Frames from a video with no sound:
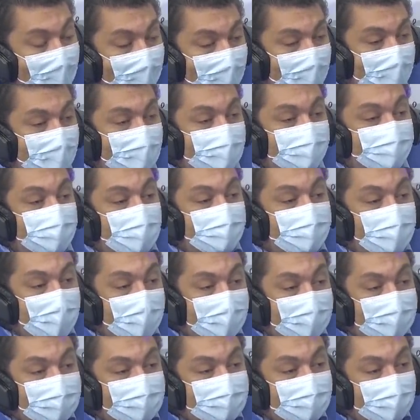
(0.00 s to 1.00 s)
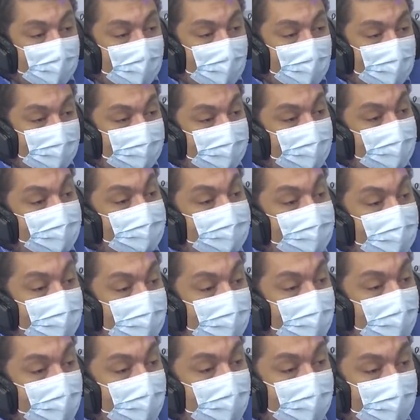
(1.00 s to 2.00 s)
آه، فما استقالة
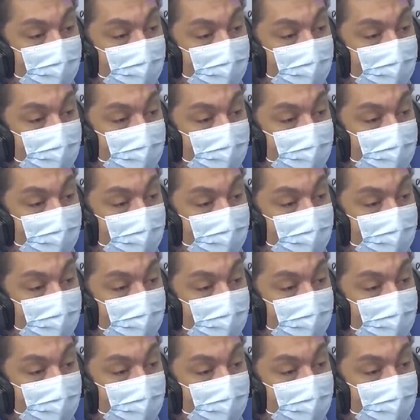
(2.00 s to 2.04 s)
السيدة